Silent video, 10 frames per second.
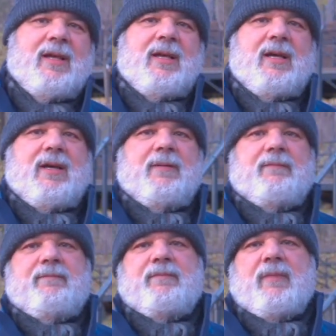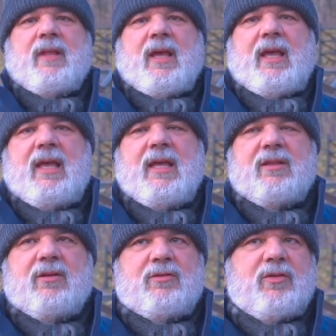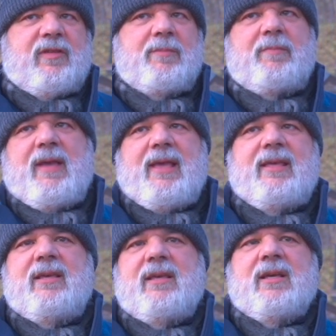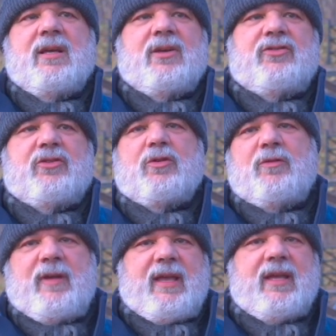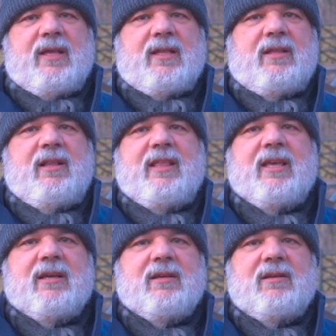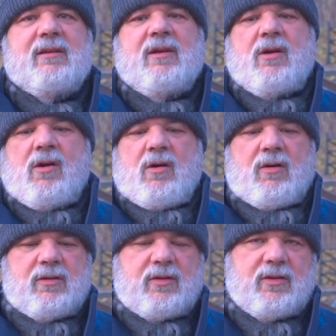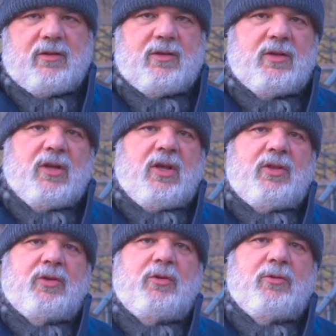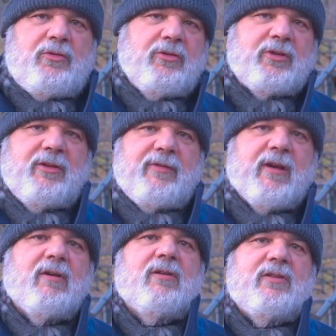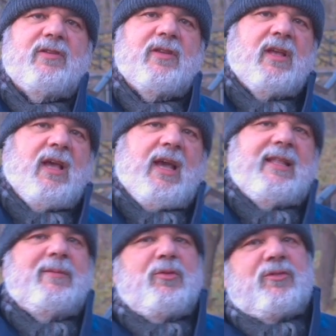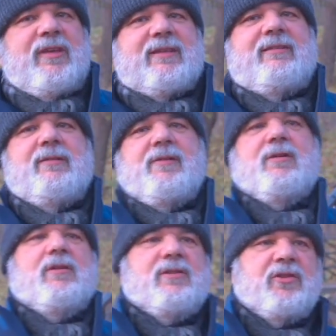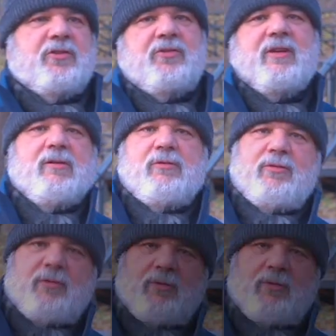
Euh, et dans tous ces pays, j'ai trouvé des liens entre des cultures différentes et des musiques différentes de ces cultures.